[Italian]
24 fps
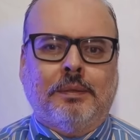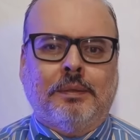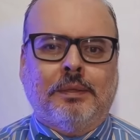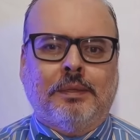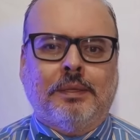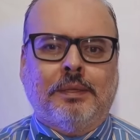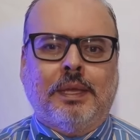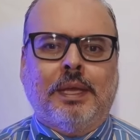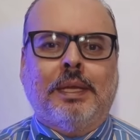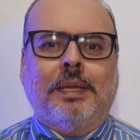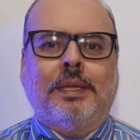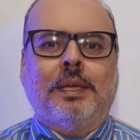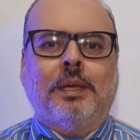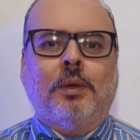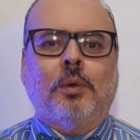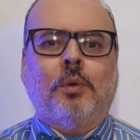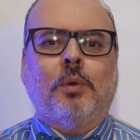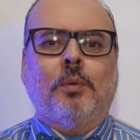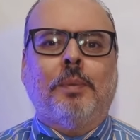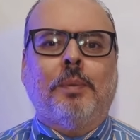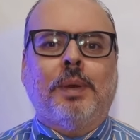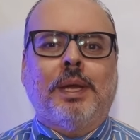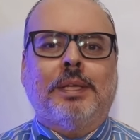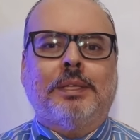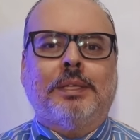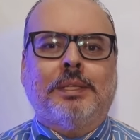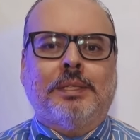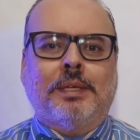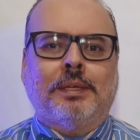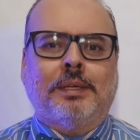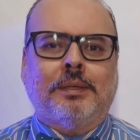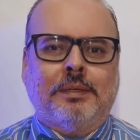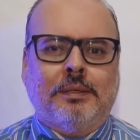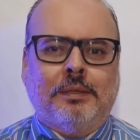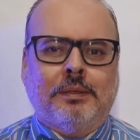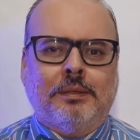L'articolo
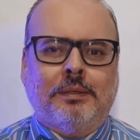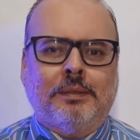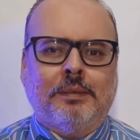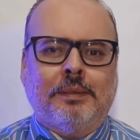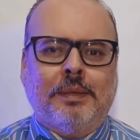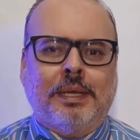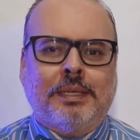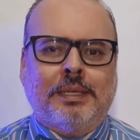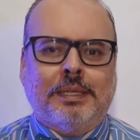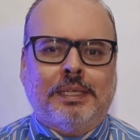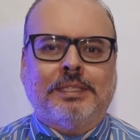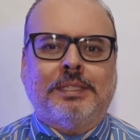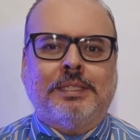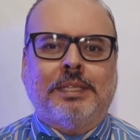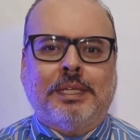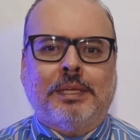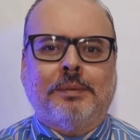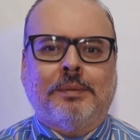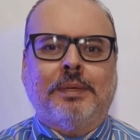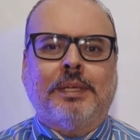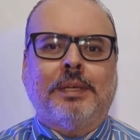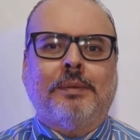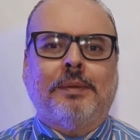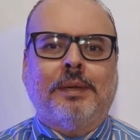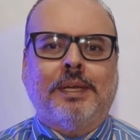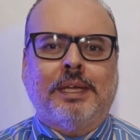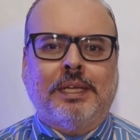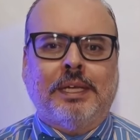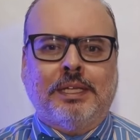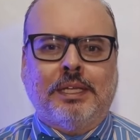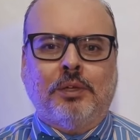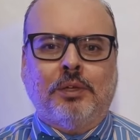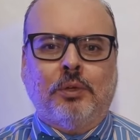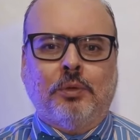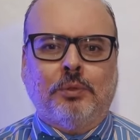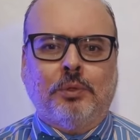passa a descrivere
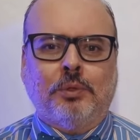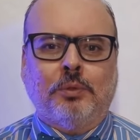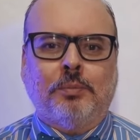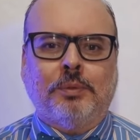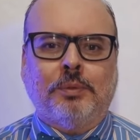Venere come un